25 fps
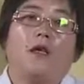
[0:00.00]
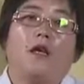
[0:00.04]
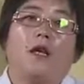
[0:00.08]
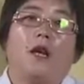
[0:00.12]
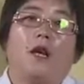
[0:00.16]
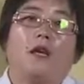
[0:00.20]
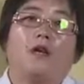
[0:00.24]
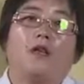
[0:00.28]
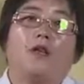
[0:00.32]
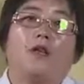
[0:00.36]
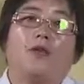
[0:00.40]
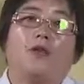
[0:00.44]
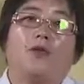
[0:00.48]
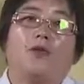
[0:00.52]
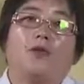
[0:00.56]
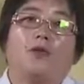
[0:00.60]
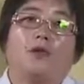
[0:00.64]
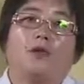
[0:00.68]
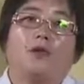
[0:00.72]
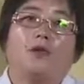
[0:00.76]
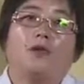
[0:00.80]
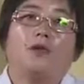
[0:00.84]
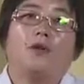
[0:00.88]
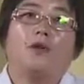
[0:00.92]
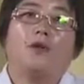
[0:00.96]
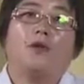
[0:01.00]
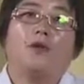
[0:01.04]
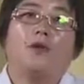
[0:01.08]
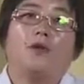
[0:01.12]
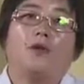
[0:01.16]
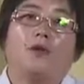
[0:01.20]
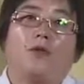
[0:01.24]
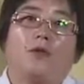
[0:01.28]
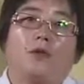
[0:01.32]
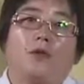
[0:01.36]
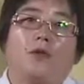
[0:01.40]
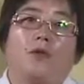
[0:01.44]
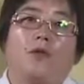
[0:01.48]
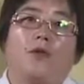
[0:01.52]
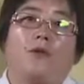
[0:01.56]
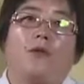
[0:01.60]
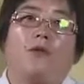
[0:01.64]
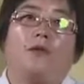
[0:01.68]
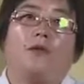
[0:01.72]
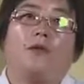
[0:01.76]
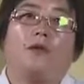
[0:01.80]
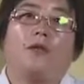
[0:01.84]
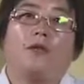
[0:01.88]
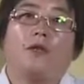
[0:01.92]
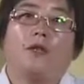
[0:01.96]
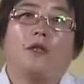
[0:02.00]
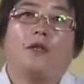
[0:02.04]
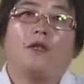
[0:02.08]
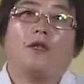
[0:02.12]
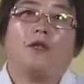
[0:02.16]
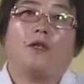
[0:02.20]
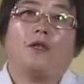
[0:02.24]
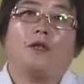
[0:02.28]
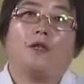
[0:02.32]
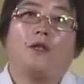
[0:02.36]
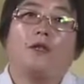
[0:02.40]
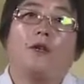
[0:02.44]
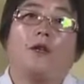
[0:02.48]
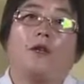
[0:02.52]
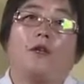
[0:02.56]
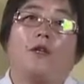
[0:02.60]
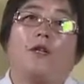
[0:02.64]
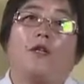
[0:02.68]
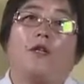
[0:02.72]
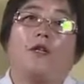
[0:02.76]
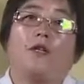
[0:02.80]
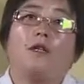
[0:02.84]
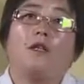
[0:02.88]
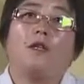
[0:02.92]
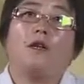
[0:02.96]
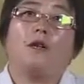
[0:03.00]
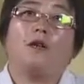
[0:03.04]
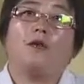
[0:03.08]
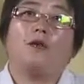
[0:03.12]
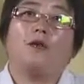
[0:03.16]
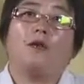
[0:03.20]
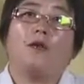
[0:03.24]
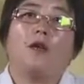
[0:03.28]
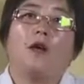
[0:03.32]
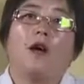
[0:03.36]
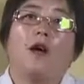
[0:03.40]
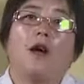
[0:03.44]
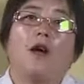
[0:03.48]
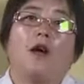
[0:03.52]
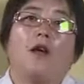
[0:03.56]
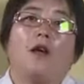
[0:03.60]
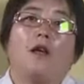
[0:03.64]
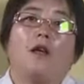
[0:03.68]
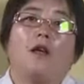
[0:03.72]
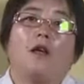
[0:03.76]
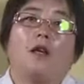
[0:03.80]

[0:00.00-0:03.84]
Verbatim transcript: 低压是九十到九十九，这个是叫一级高血压。